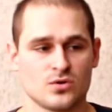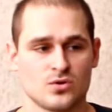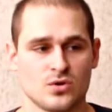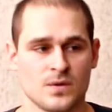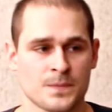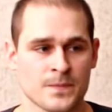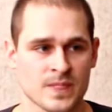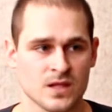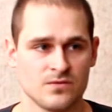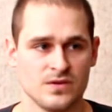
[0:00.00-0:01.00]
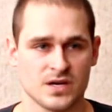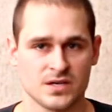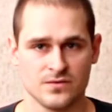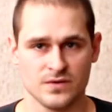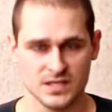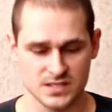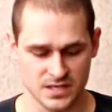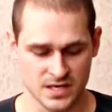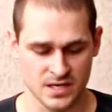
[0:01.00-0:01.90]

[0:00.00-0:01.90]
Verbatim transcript: то в верхней фазе